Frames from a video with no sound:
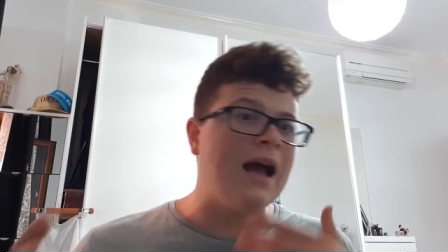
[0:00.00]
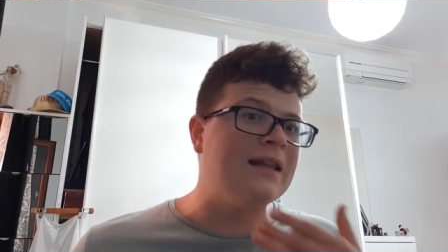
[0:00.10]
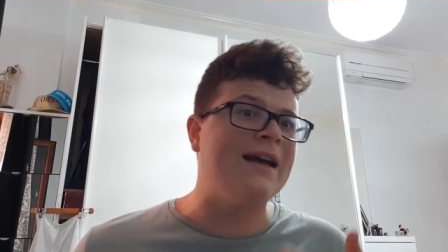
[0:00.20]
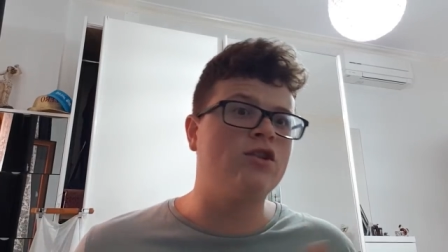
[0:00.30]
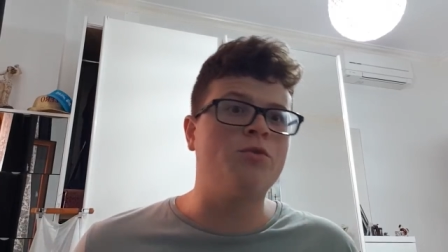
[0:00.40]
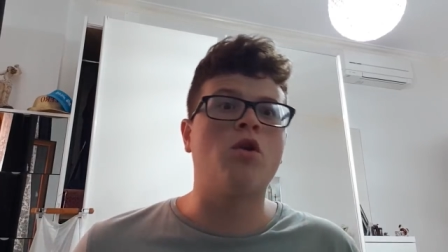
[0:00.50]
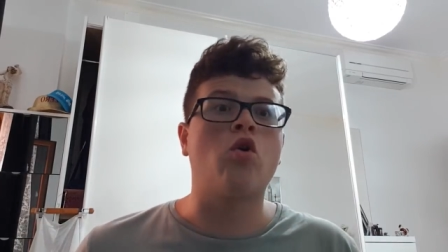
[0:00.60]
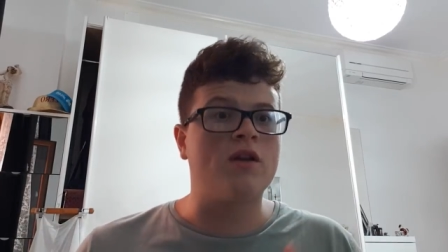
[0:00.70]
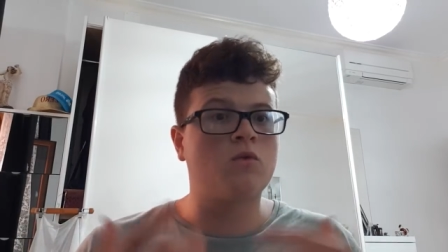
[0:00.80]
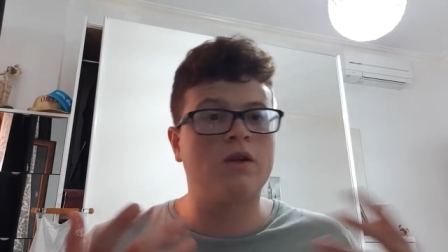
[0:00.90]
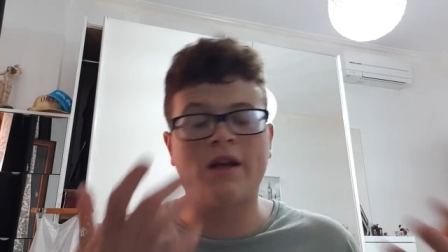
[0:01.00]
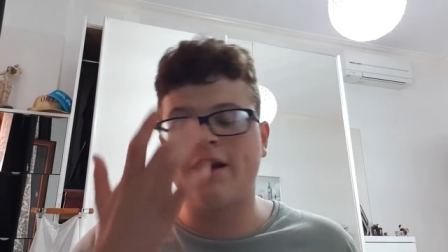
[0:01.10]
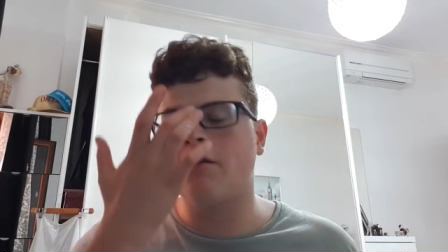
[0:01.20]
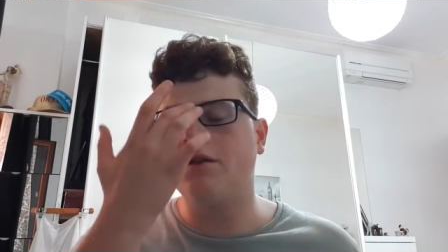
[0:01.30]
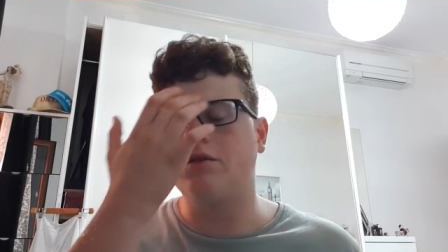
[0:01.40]
adesso però con la squadra che
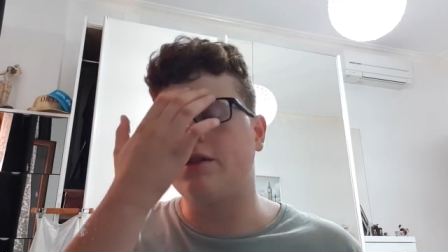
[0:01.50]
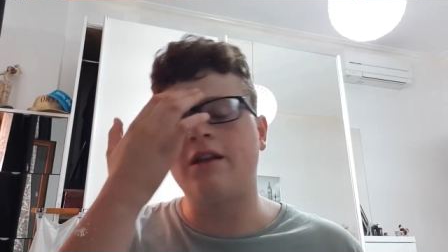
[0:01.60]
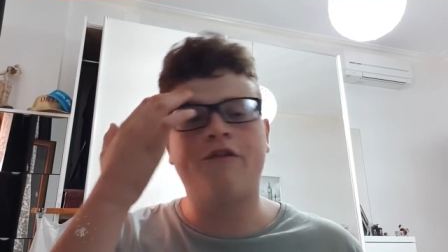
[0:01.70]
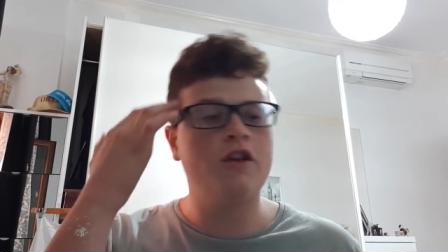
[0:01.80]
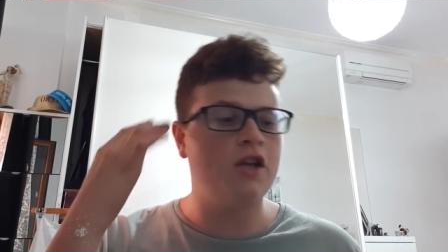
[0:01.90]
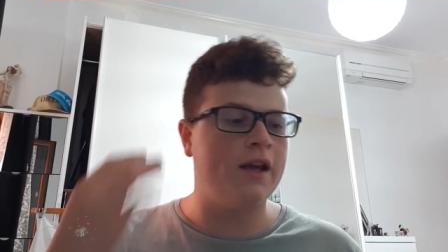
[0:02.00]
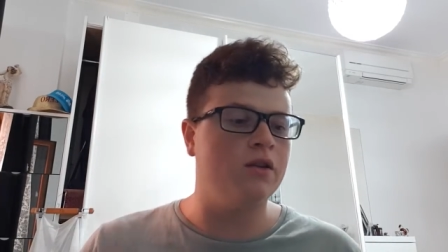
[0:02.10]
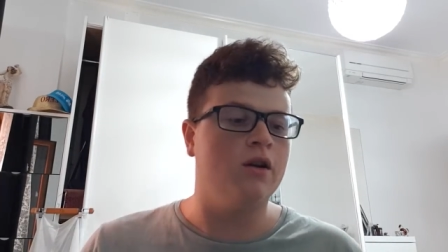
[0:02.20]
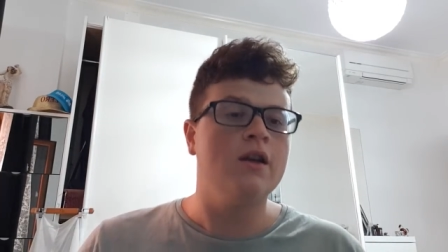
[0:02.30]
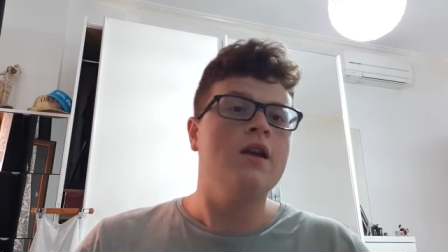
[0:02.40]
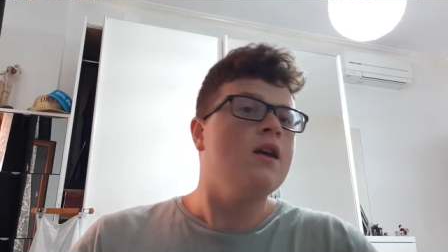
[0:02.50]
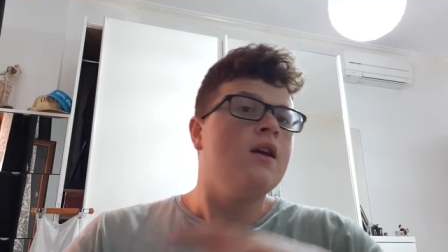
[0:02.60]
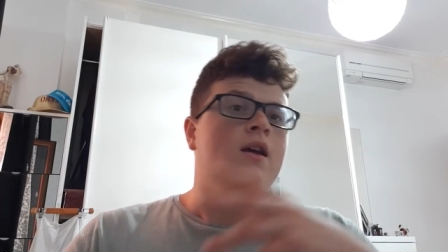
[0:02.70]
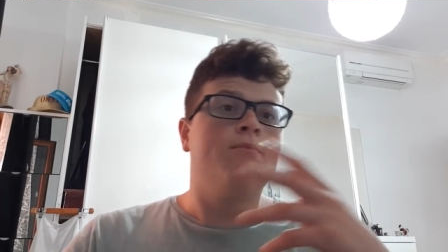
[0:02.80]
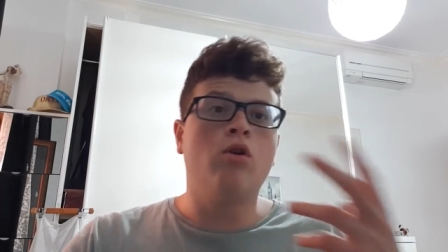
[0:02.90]
la Juventus sta facendo
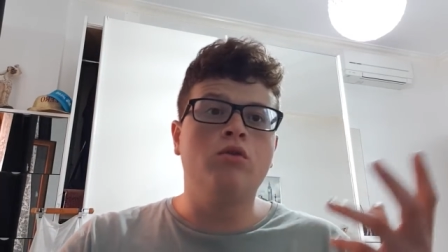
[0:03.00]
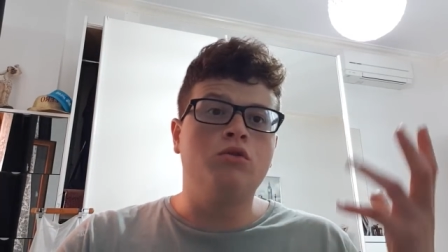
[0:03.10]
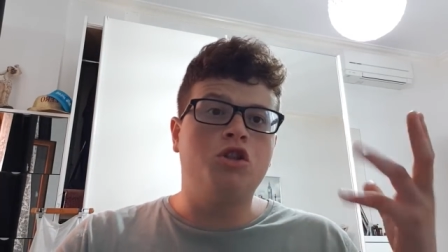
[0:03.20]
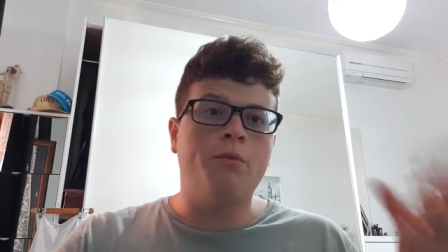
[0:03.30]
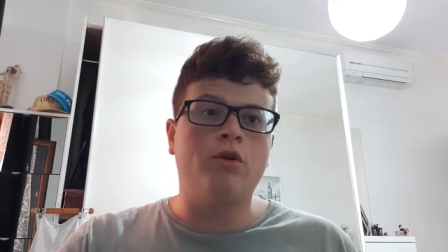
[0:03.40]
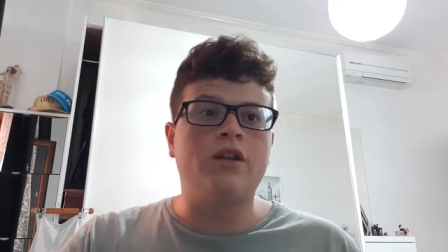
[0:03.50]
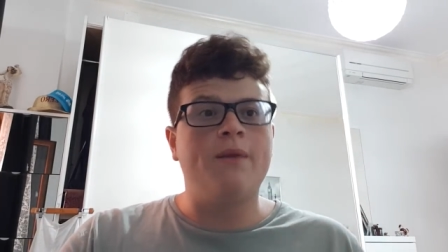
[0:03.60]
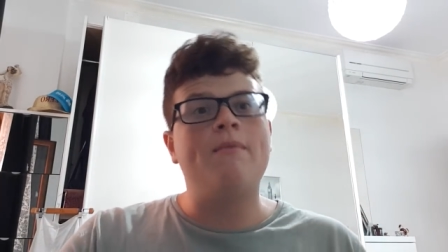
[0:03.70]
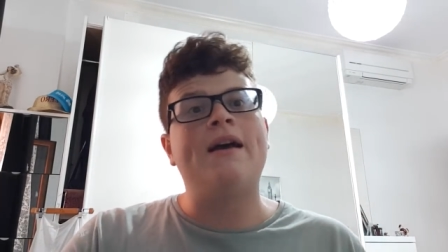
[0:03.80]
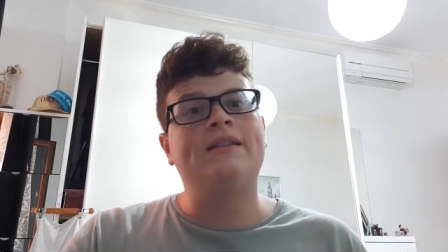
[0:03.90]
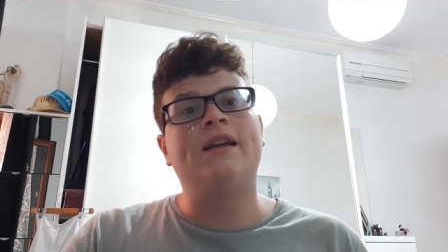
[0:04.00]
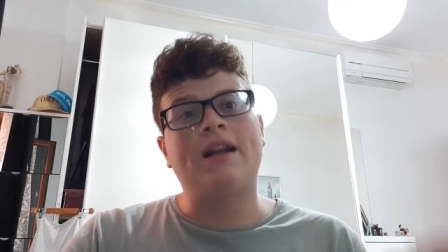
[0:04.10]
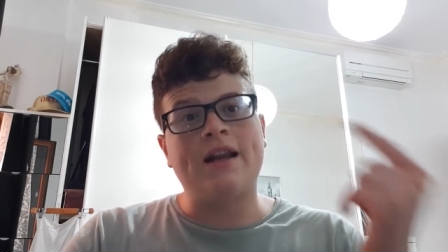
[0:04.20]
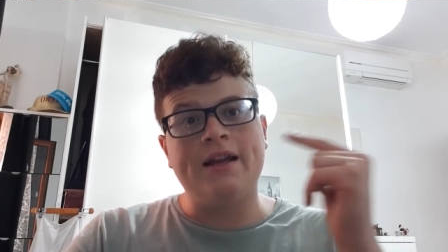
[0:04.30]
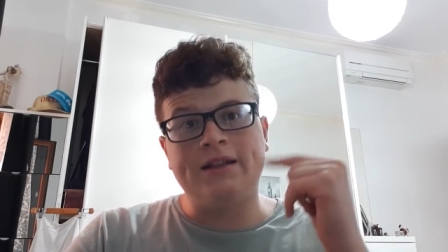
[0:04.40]
Bonucci potrebbe
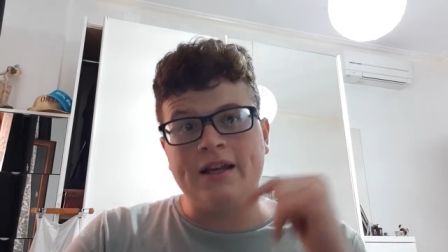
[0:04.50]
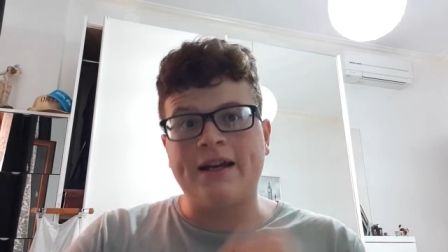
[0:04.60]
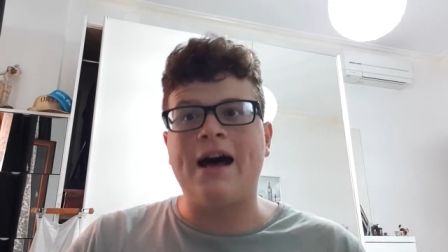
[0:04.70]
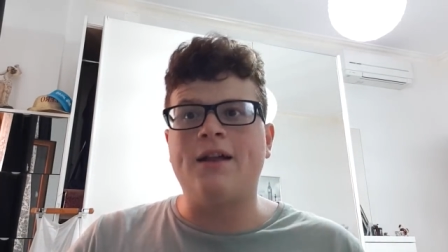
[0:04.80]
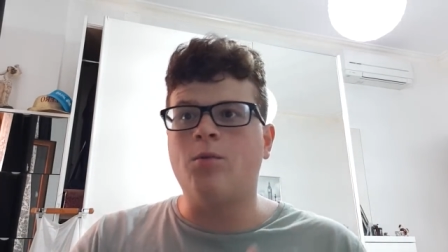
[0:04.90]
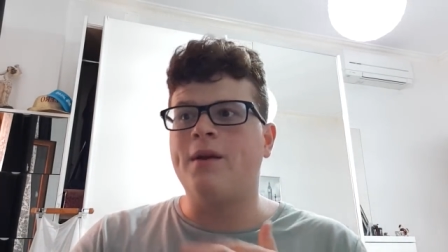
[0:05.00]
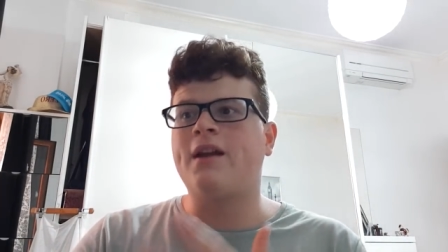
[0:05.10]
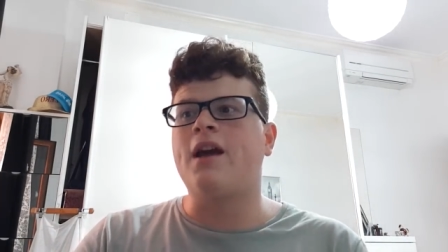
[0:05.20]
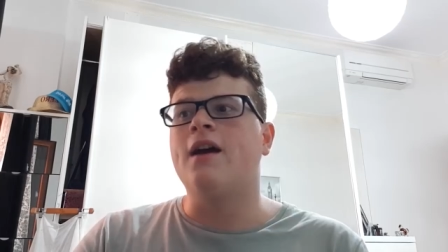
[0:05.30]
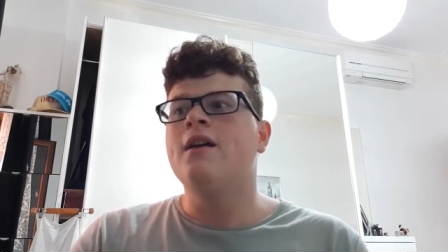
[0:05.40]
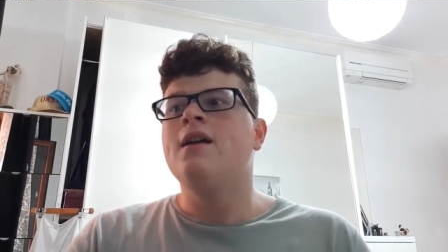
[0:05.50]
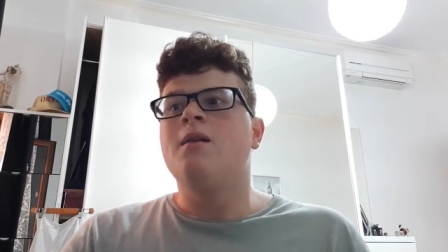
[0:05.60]
essere reintegrato perché?